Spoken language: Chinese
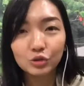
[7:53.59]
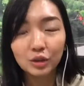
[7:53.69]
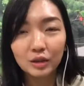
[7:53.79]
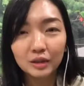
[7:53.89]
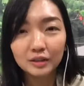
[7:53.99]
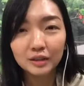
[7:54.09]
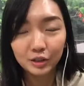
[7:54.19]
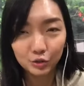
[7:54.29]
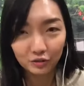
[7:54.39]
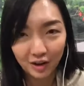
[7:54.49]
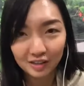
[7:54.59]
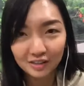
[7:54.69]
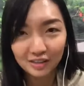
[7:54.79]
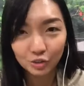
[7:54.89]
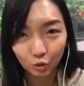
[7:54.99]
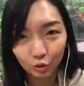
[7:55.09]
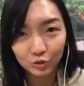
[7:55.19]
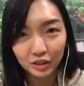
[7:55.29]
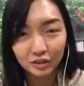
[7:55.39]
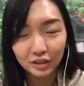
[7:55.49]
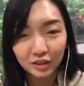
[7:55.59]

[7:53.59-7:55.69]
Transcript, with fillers: 呃解决方式 solution，